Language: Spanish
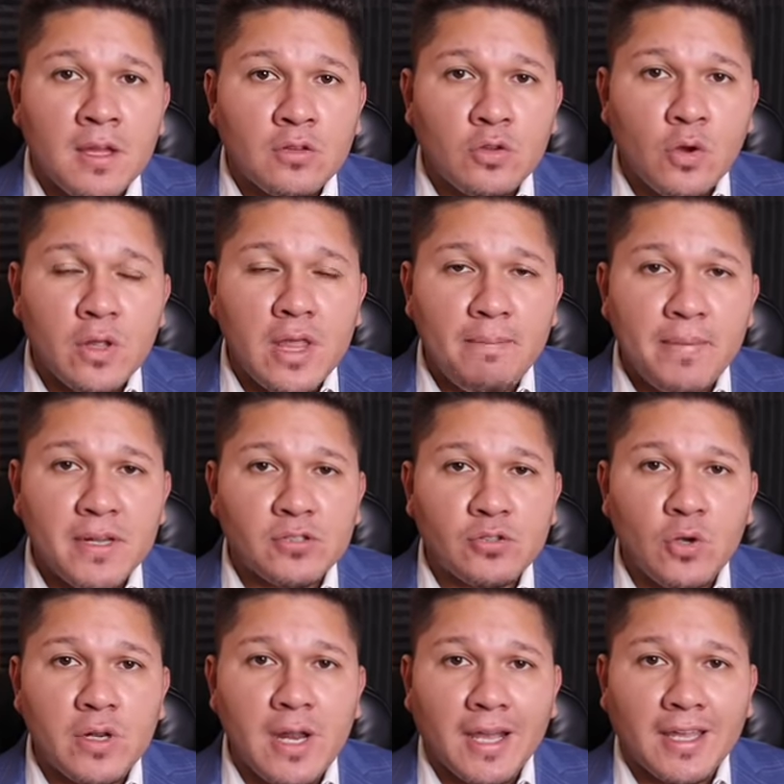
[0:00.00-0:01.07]
Toda
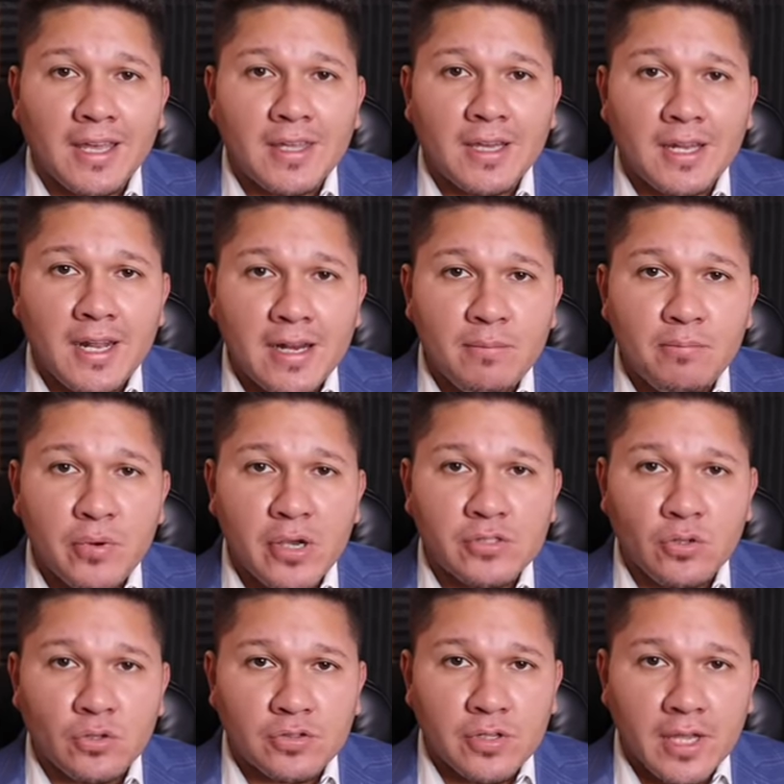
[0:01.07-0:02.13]
persona que declara
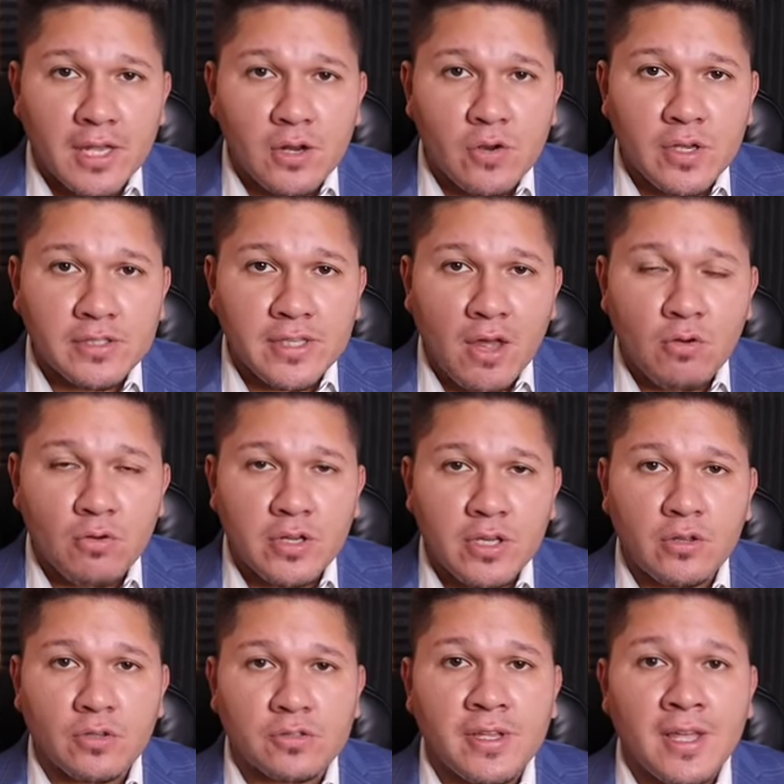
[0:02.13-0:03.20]
impuestos en los Estados
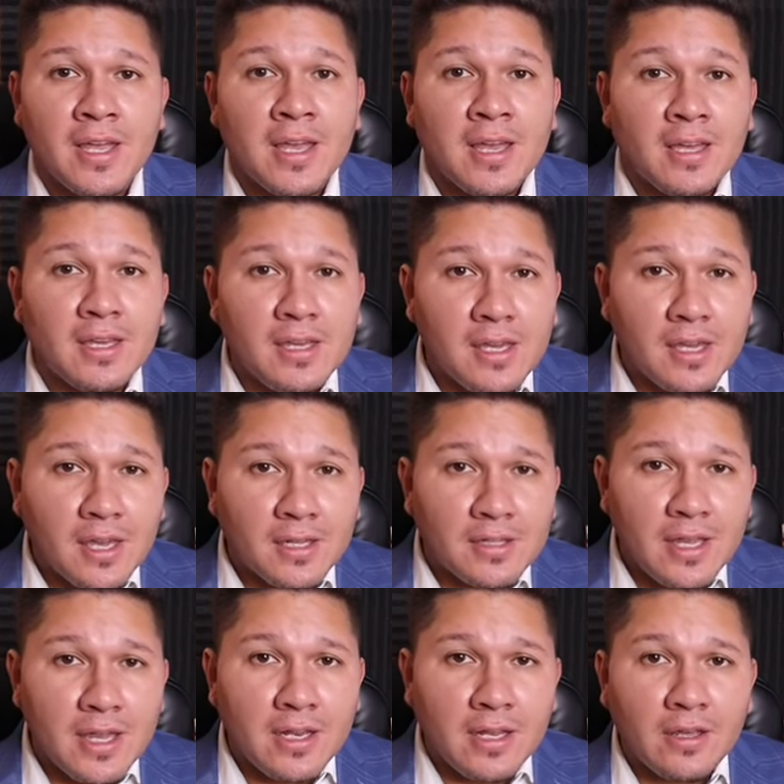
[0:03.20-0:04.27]
Unidos y que
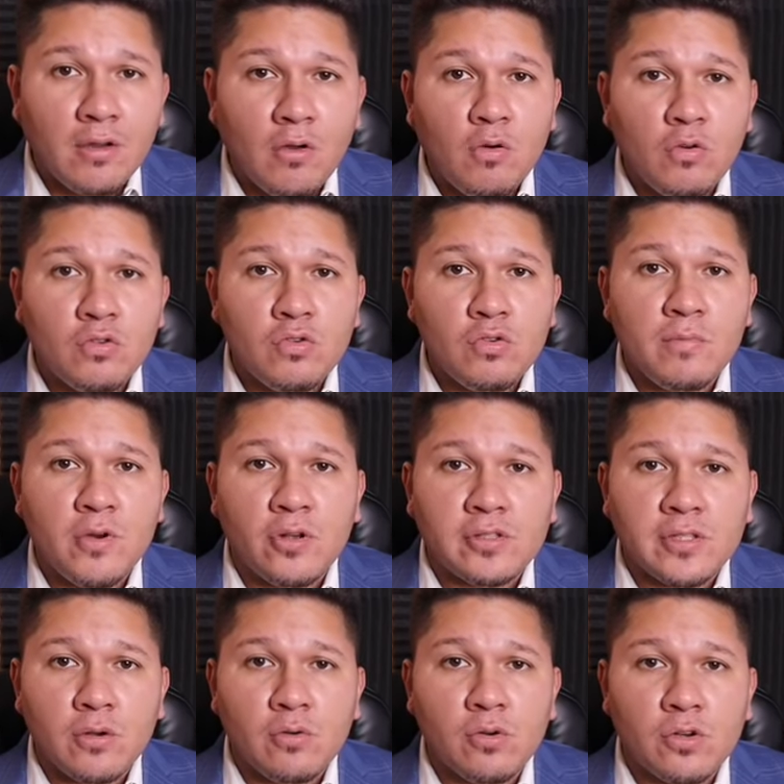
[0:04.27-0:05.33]
tiene un número de
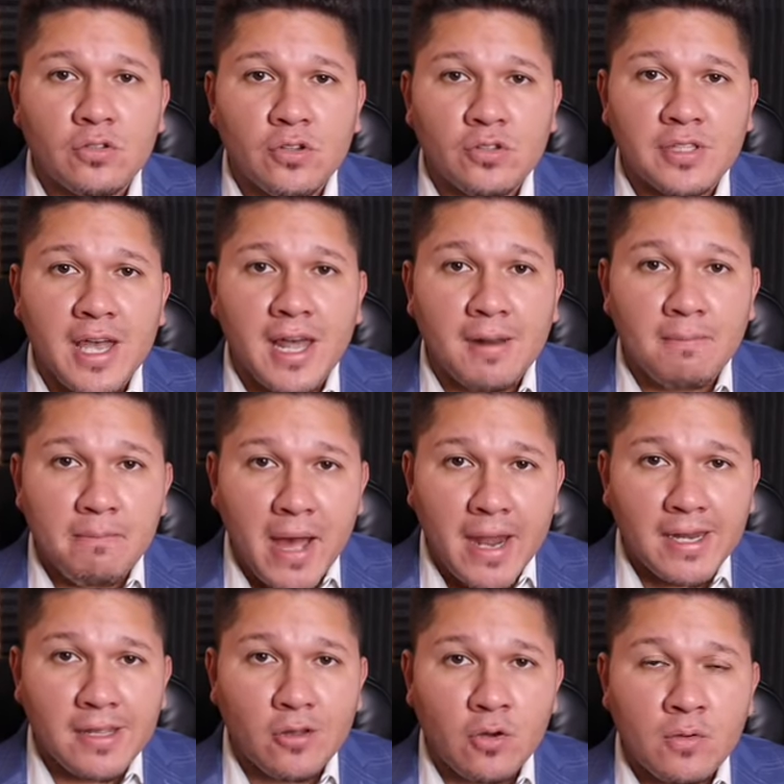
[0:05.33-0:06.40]
seguro social
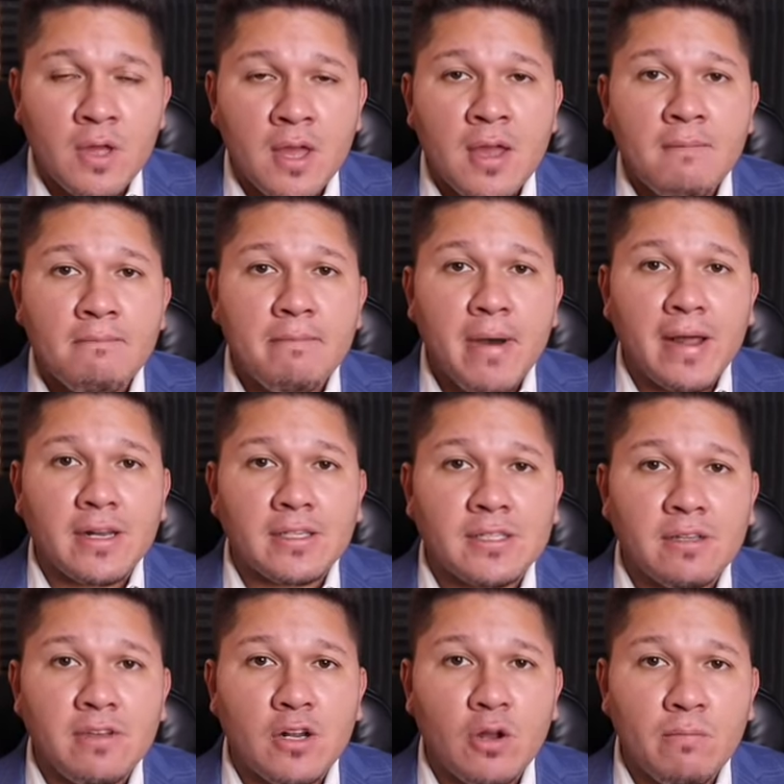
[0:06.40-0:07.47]
válido va a
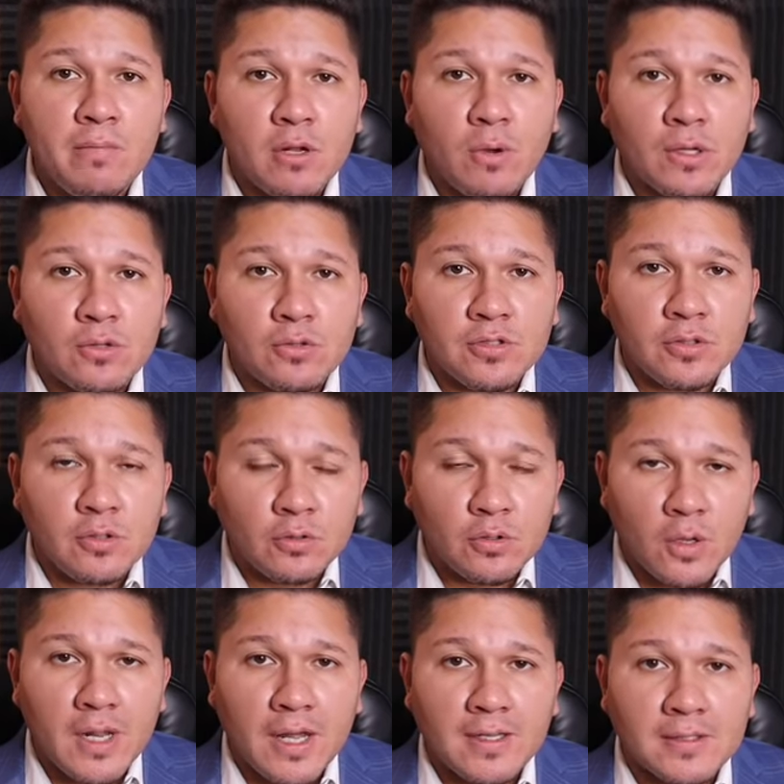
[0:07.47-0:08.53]
recibir los 1.400
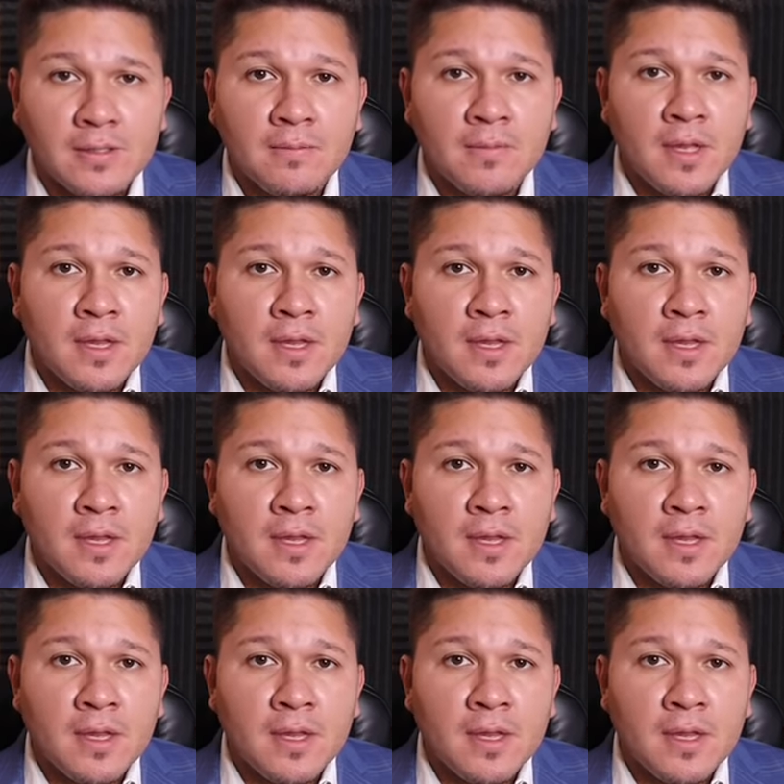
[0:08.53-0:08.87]
dólares.